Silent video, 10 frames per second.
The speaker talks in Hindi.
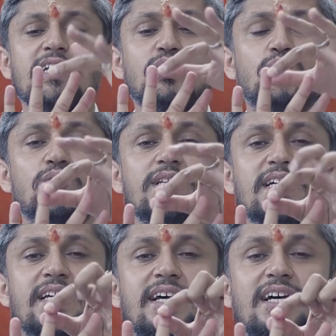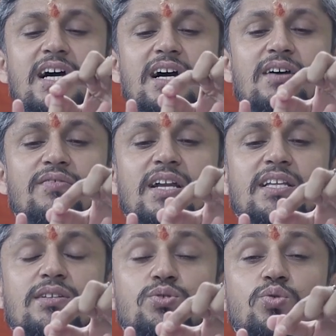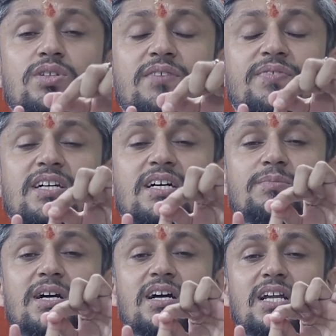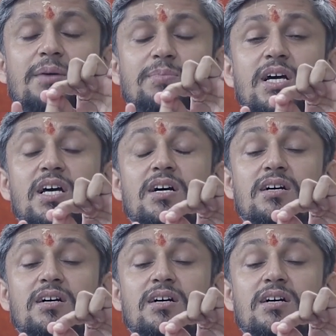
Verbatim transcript: या सूर्य की रेखा वाली तो सूर्य फिंगर में अगर आप